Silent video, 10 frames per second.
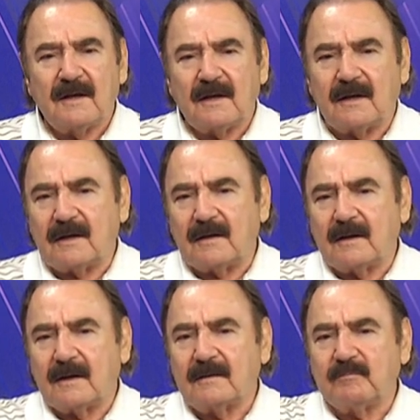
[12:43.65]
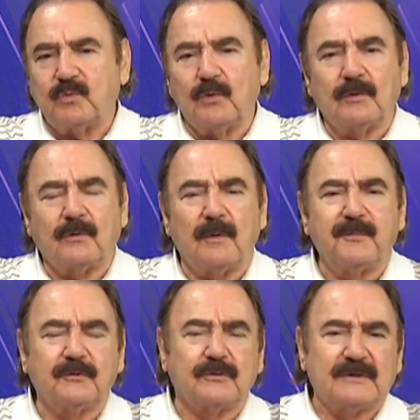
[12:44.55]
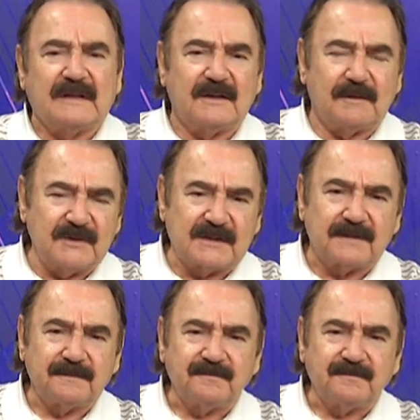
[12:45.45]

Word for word: e, bu computer dediğimiz,